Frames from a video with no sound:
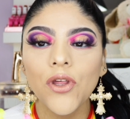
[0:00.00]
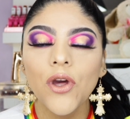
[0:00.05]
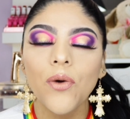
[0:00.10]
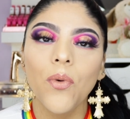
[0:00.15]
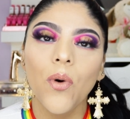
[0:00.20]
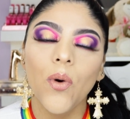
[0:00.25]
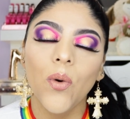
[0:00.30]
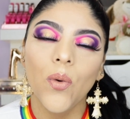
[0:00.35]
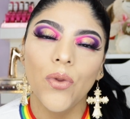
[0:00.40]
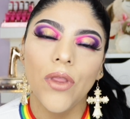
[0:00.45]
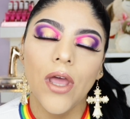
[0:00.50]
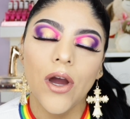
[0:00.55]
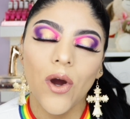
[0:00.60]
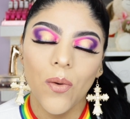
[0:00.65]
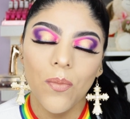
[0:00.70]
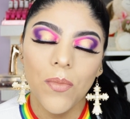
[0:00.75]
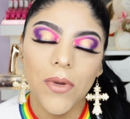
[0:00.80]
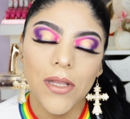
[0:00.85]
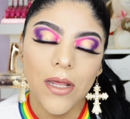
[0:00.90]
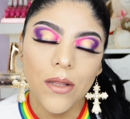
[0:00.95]
llevo una
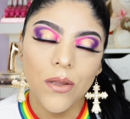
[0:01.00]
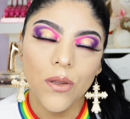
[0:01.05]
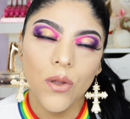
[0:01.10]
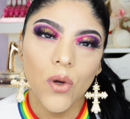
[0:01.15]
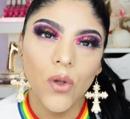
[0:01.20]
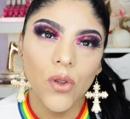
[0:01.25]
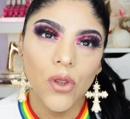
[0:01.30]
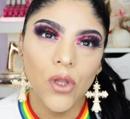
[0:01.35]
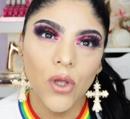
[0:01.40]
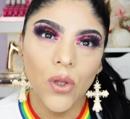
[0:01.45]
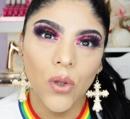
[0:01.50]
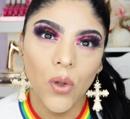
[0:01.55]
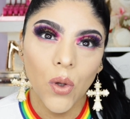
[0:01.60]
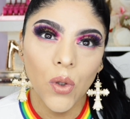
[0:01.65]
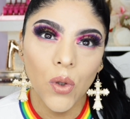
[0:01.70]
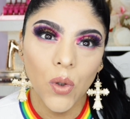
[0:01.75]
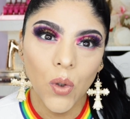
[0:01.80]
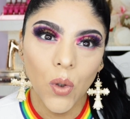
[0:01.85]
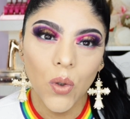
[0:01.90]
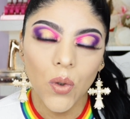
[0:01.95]
combinación de
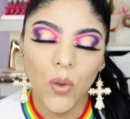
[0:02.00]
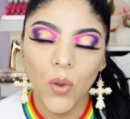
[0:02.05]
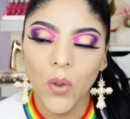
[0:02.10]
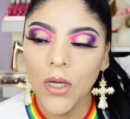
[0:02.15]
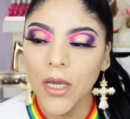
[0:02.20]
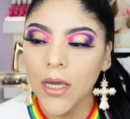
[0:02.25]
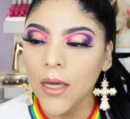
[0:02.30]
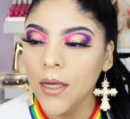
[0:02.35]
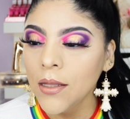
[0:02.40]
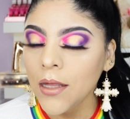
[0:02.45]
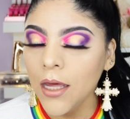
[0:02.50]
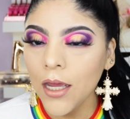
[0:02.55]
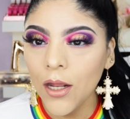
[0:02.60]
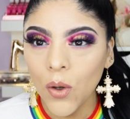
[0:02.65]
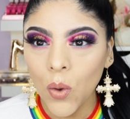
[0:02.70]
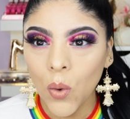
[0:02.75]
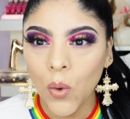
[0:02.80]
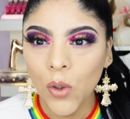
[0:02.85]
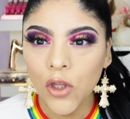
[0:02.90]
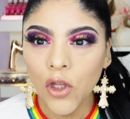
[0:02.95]
dos tonos que es
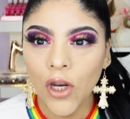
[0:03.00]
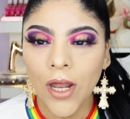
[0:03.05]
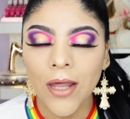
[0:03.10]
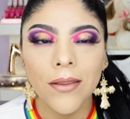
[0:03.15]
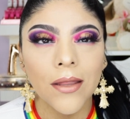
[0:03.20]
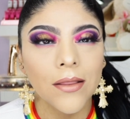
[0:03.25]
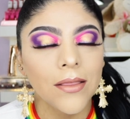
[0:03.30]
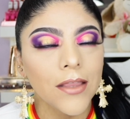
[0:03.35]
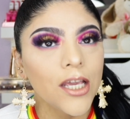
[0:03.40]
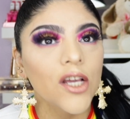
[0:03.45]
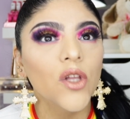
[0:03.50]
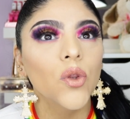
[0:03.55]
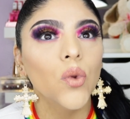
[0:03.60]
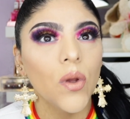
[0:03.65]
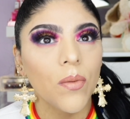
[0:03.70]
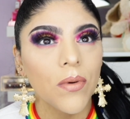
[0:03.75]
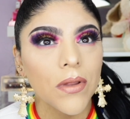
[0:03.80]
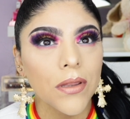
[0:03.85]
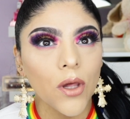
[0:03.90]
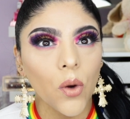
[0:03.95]
el Ultra Satin
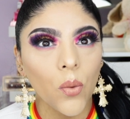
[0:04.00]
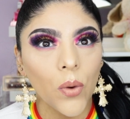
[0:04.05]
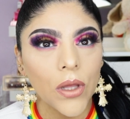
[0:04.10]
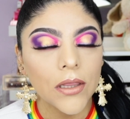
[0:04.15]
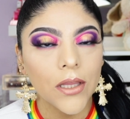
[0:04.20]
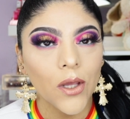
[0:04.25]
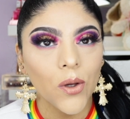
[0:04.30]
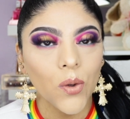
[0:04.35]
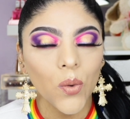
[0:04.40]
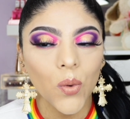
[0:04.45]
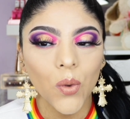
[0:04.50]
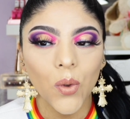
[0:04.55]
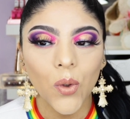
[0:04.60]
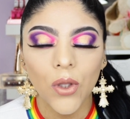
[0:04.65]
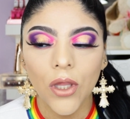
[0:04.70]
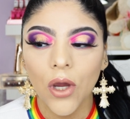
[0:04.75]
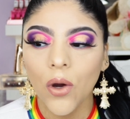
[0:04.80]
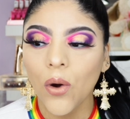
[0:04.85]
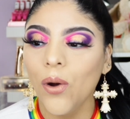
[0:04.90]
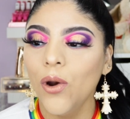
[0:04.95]
951
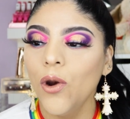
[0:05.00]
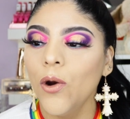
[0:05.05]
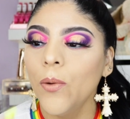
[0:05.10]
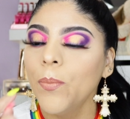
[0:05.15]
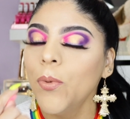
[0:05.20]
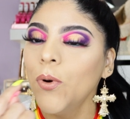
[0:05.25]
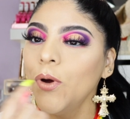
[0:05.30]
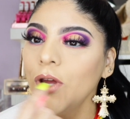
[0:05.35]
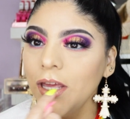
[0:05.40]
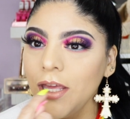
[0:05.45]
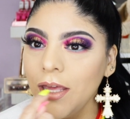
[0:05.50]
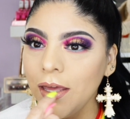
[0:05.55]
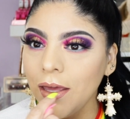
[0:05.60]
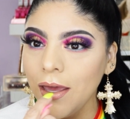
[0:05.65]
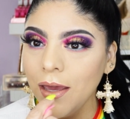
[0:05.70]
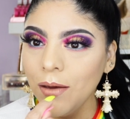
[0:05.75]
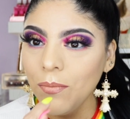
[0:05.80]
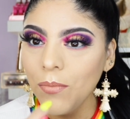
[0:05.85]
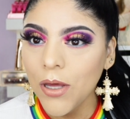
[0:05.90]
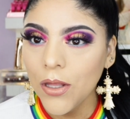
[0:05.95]
de Colourpop y
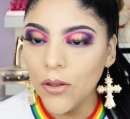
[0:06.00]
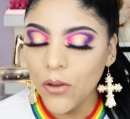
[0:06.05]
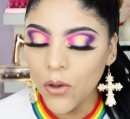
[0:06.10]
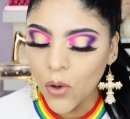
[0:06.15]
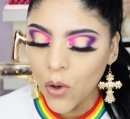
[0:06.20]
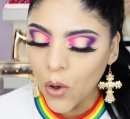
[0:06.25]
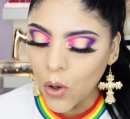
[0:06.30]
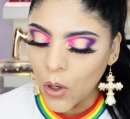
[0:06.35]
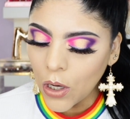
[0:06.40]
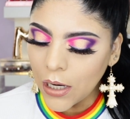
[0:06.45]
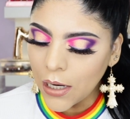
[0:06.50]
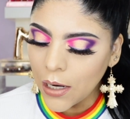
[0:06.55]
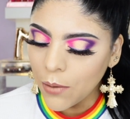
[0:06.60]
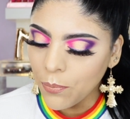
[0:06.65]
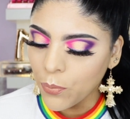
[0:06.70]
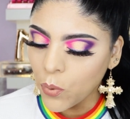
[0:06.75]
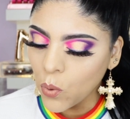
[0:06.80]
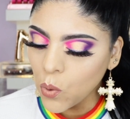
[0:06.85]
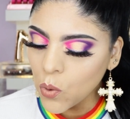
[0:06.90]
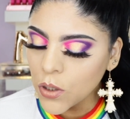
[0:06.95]
en medio le
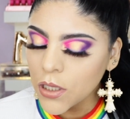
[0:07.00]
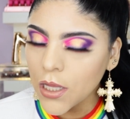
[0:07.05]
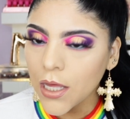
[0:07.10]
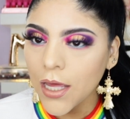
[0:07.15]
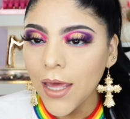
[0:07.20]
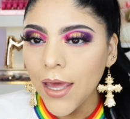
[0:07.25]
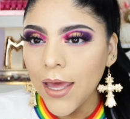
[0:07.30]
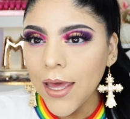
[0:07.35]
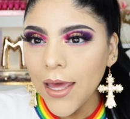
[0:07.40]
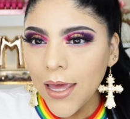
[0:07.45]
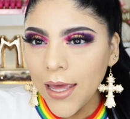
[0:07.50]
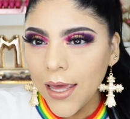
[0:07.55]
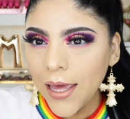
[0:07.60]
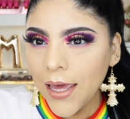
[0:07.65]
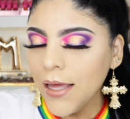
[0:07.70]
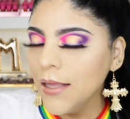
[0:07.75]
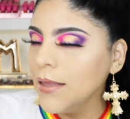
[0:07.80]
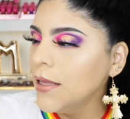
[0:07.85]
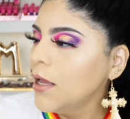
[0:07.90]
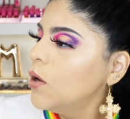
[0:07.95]
puse
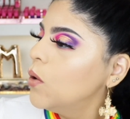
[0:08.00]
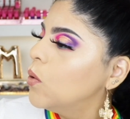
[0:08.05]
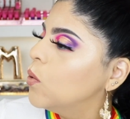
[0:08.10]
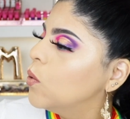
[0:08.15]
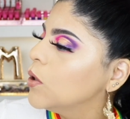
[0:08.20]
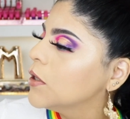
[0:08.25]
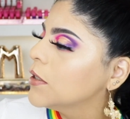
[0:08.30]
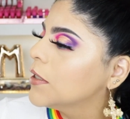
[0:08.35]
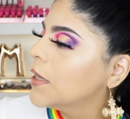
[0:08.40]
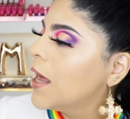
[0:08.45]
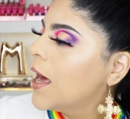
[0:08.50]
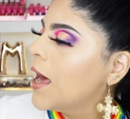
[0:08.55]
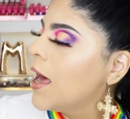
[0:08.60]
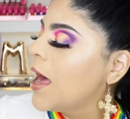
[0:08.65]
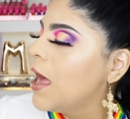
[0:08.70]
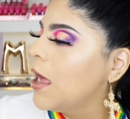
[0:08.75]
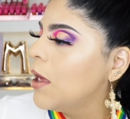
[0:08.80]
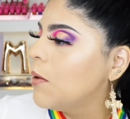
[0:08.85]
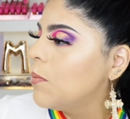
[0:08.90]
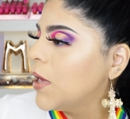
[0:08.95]
este Ultra
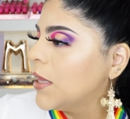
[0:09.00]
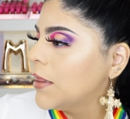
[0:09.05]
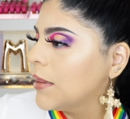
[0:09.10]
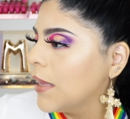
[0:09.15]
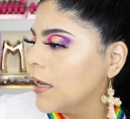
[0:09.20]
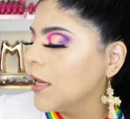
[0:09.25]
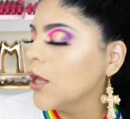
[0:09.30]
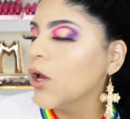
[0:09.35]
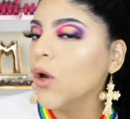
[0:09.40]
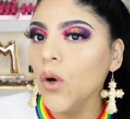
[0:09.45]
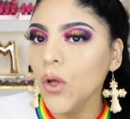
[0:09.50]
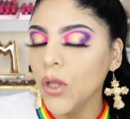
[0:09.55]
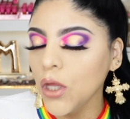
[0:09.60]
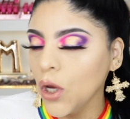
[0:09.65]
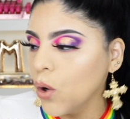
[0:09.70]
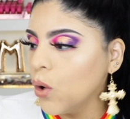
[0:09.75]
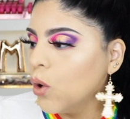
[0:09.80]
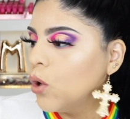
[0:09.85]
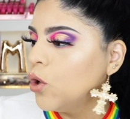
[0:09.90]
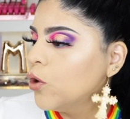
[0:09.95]
eh, Metálico
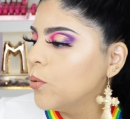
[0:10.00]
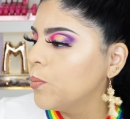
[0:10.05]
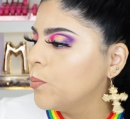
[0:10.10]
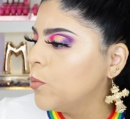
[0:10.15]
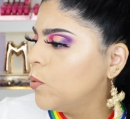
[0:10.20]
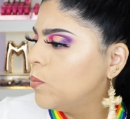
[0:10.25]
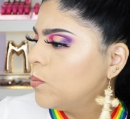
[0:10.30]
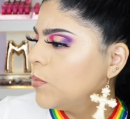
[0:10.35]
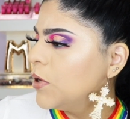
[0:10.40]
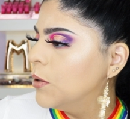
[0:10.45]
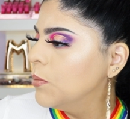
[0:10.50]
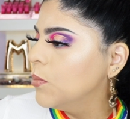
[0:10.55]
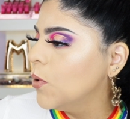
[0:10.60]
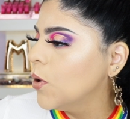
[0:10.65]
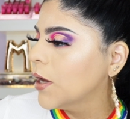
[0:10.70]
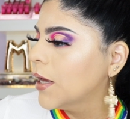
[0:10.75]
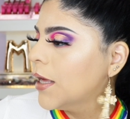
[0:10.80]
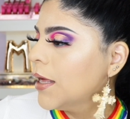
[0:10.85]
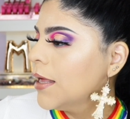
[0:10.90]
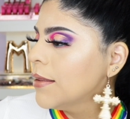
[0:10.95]
de Colourpop
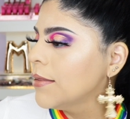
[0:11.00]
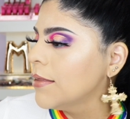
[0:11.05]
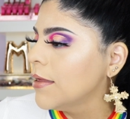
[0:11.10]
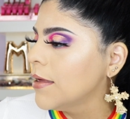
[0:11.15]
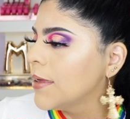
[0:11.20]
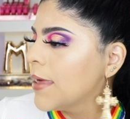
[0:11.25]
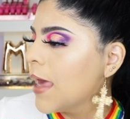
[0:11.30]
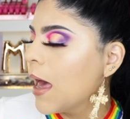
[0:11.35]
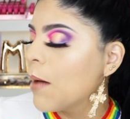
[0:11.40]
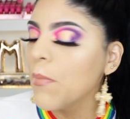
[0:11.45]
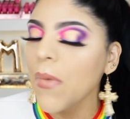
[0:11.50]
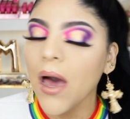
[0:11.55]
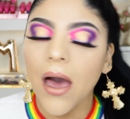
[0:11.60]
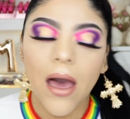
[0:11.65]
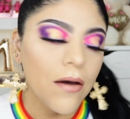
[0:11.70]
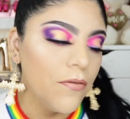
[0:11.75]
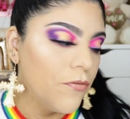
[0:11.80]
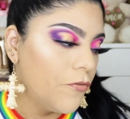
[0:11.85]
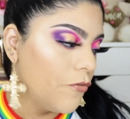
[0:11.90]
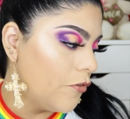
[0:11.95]
mismo que se llama
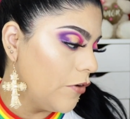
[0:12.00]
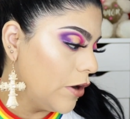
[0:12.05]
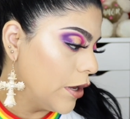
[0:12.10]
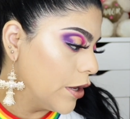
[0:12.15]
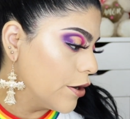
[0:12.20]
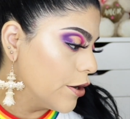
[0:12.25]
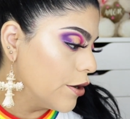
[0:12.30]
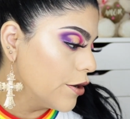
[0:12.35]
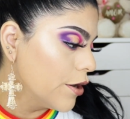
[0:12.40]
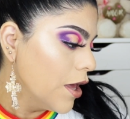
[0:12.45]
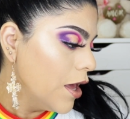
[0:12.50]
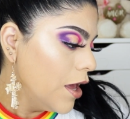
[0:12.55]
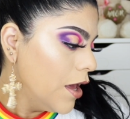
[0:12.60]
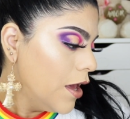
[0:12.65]
A Flitter.